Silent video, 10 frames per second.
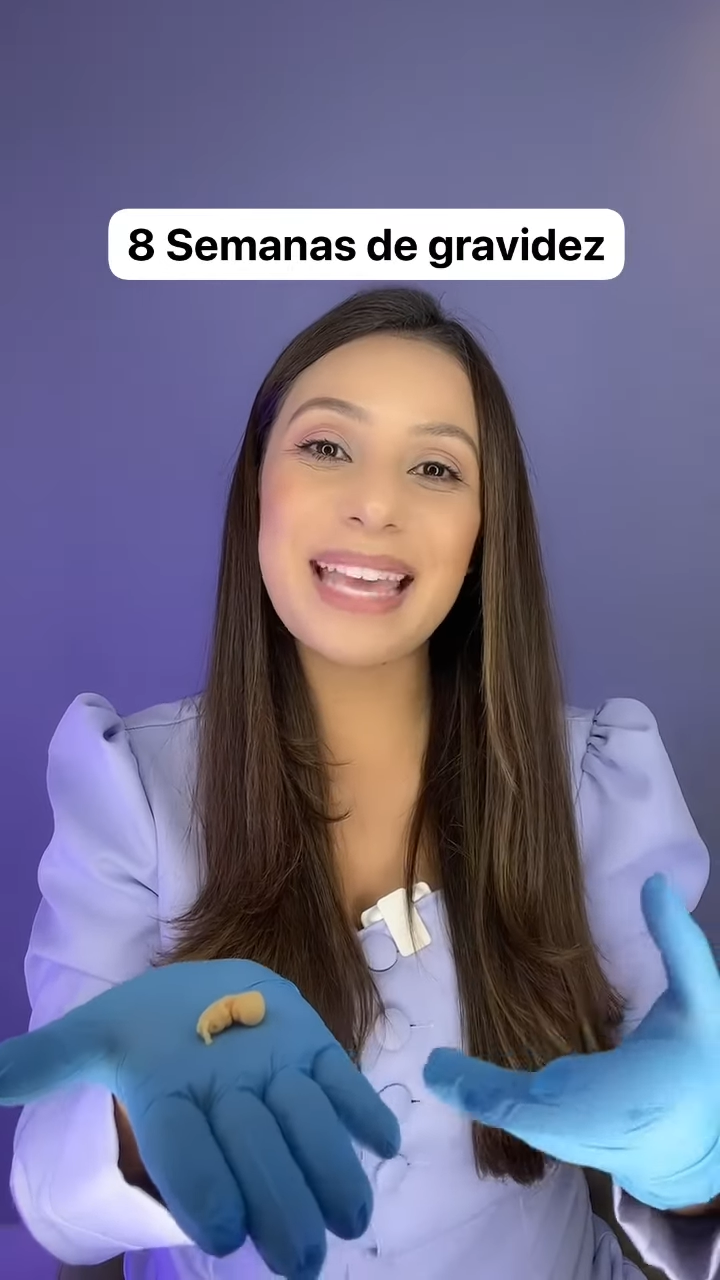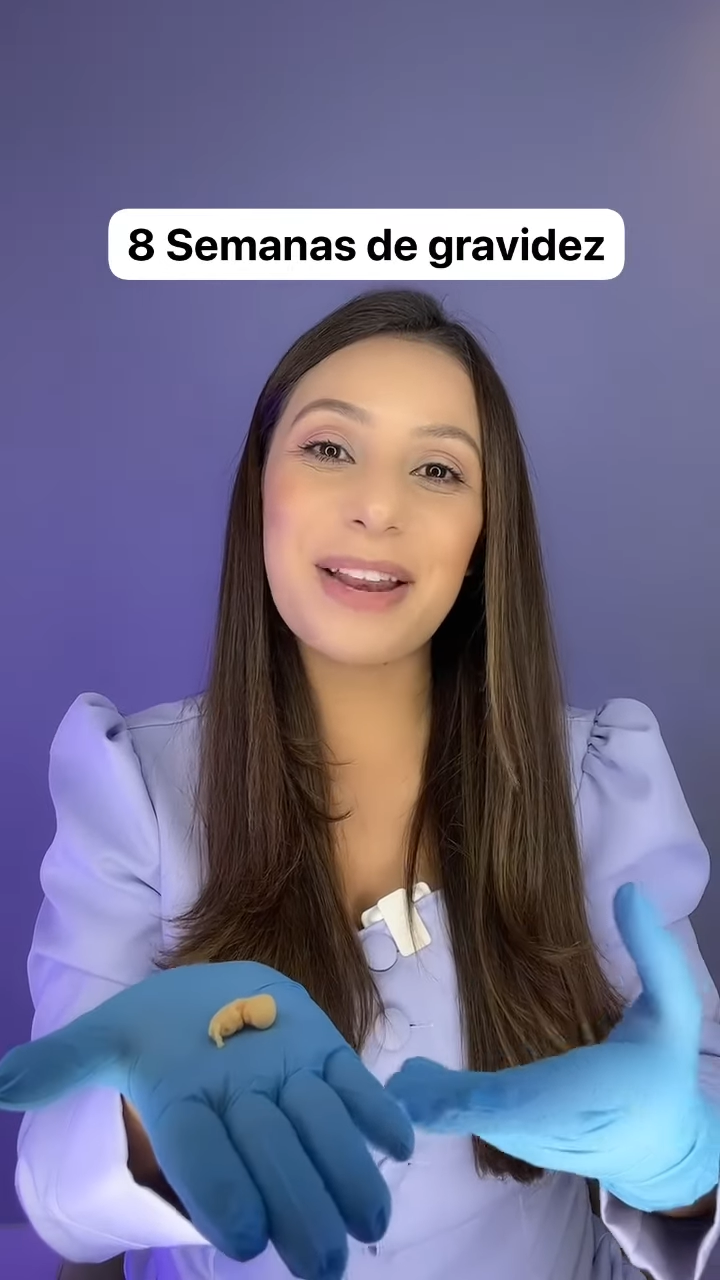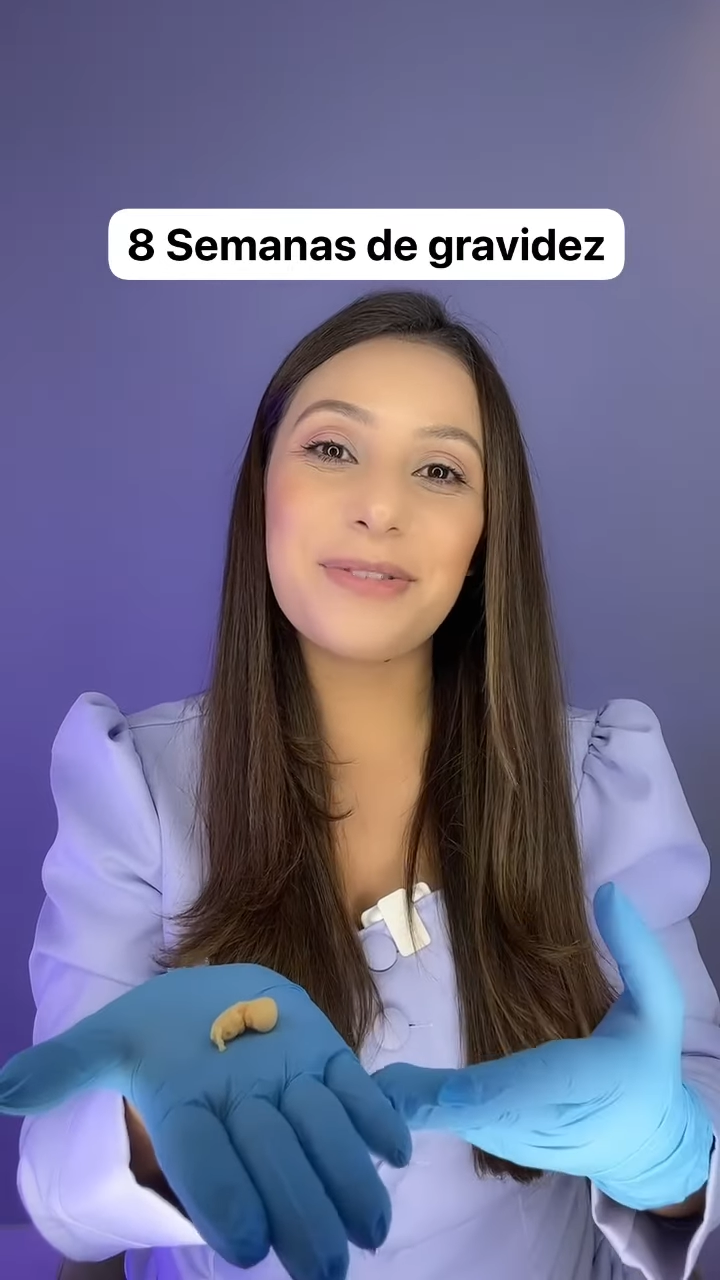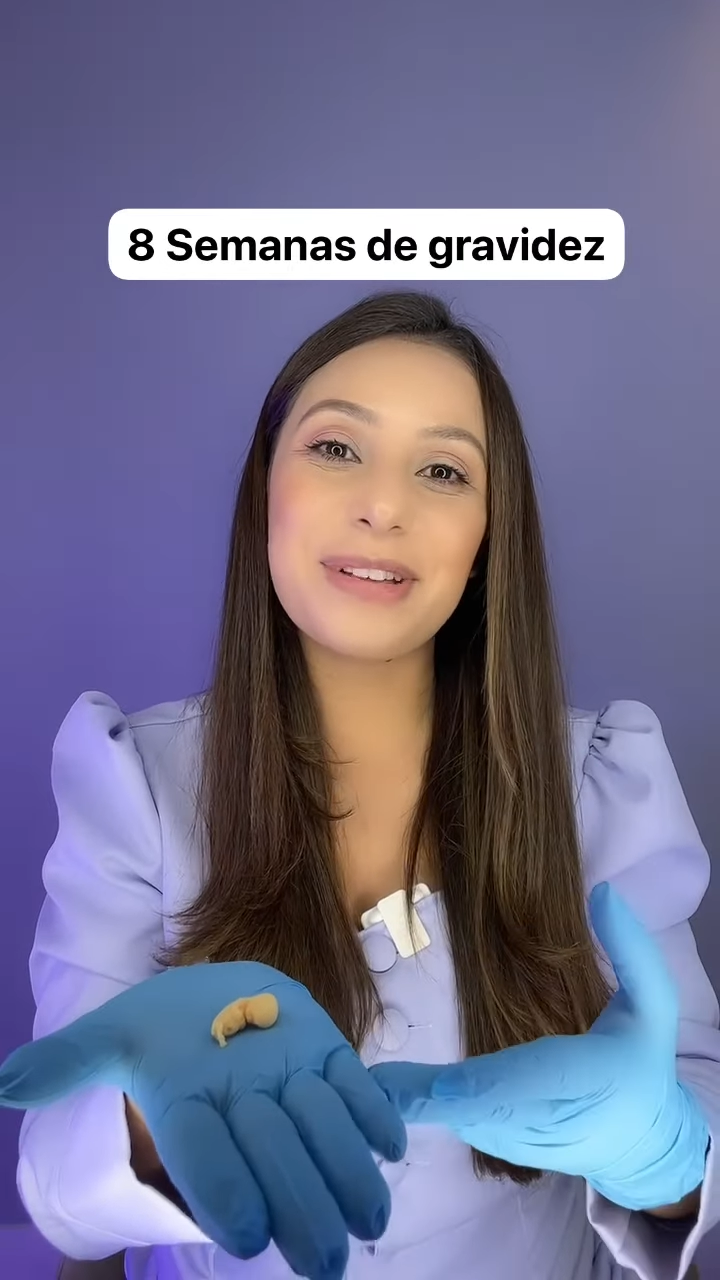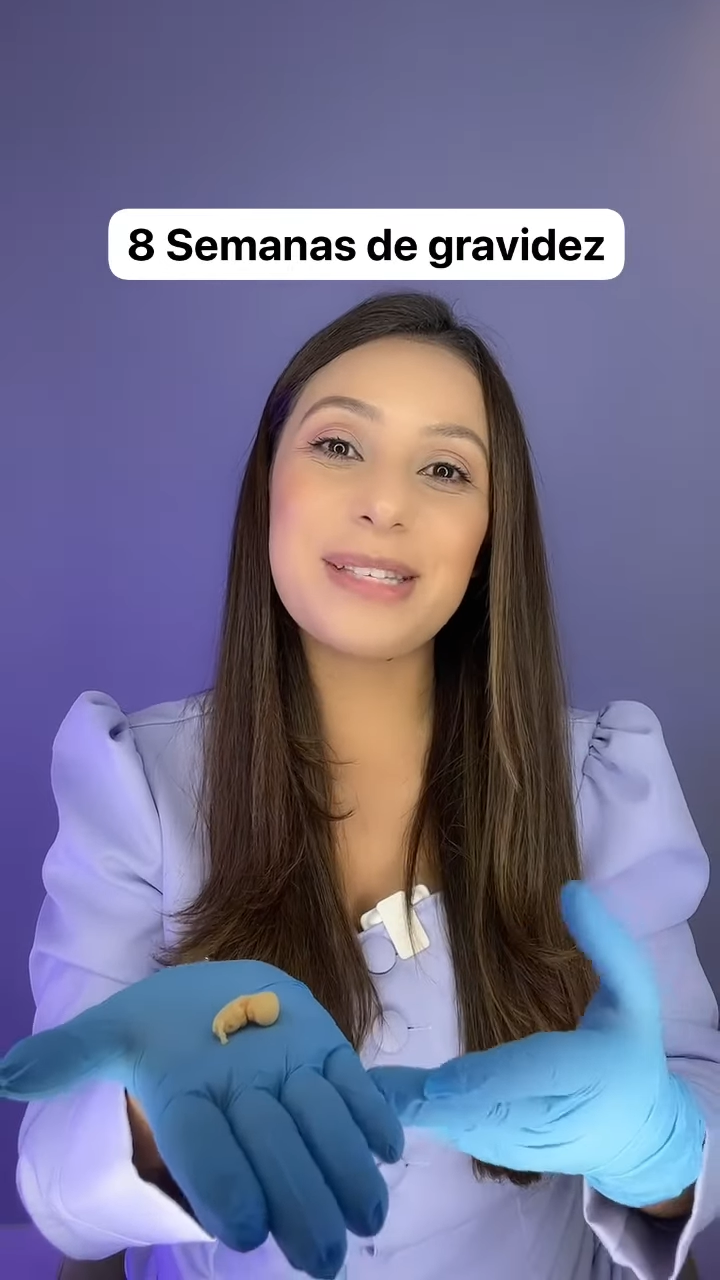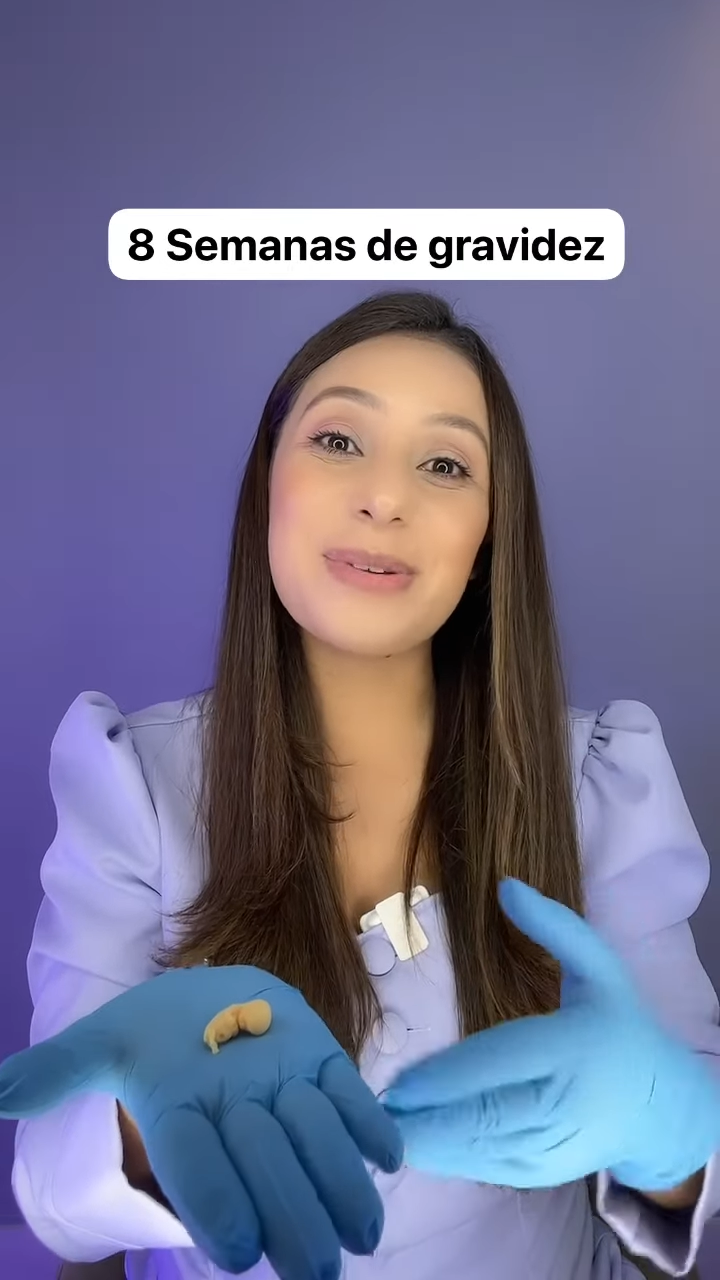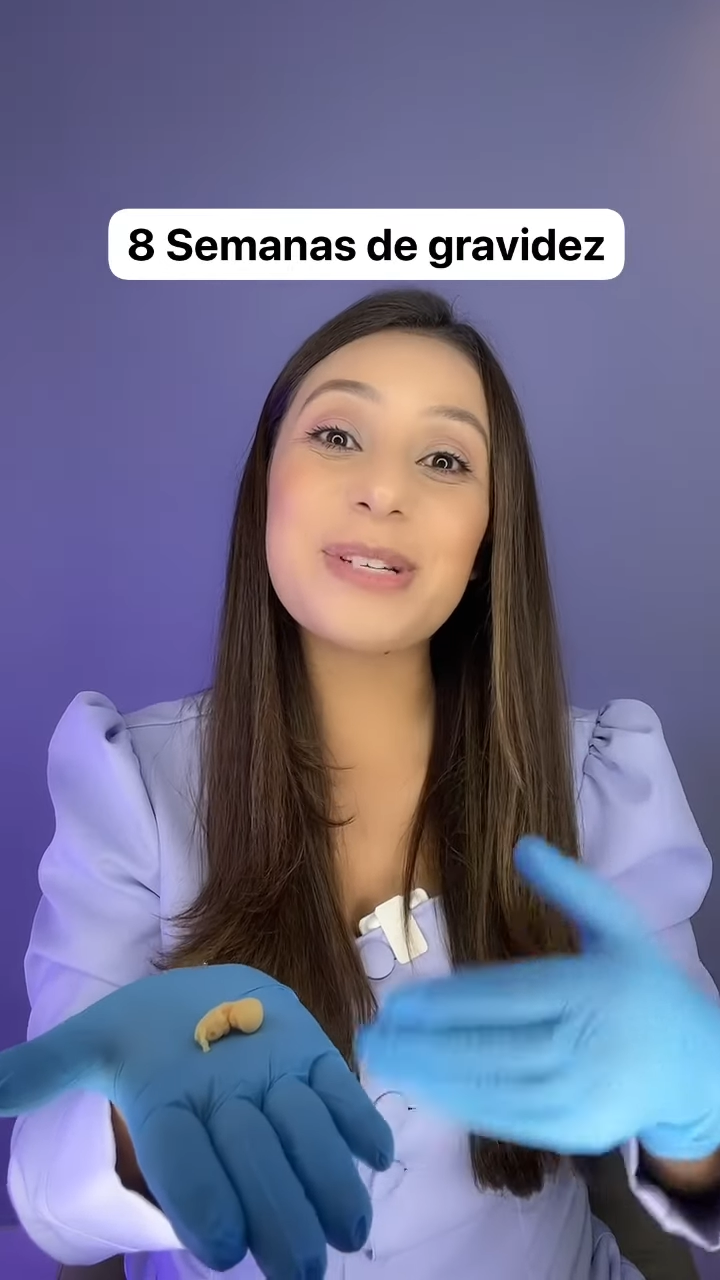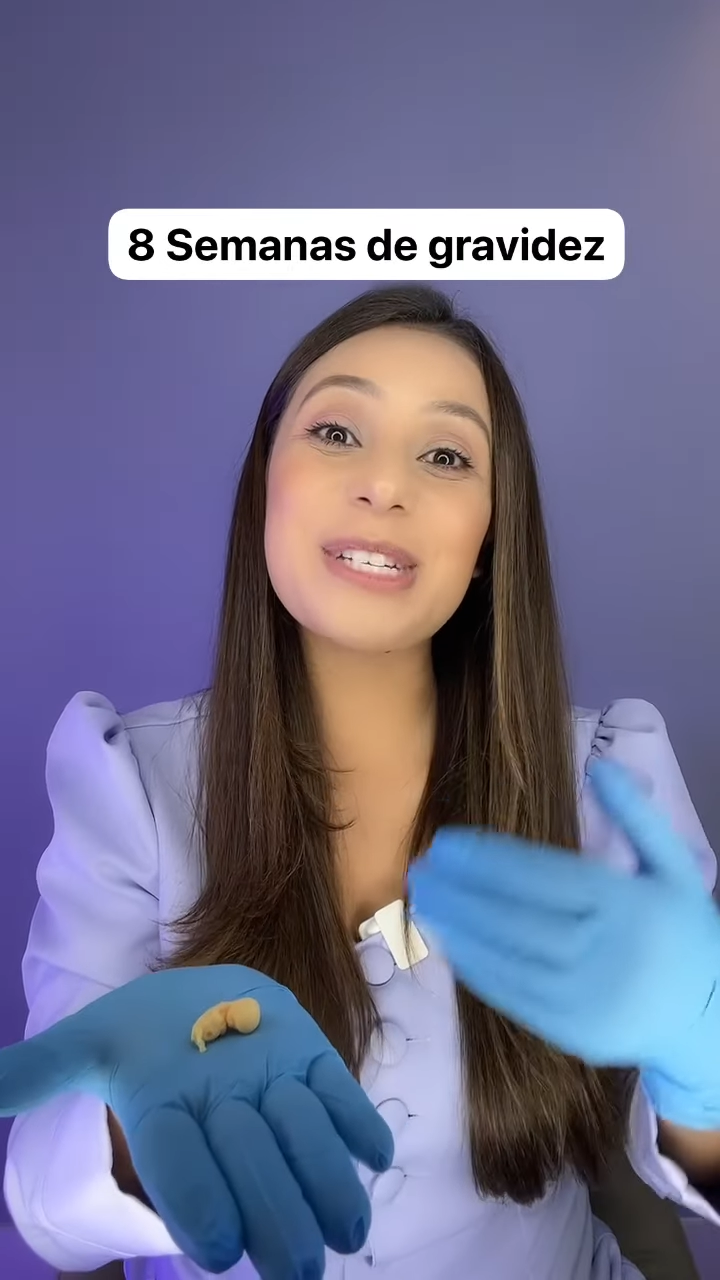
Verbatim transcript: querem fazer o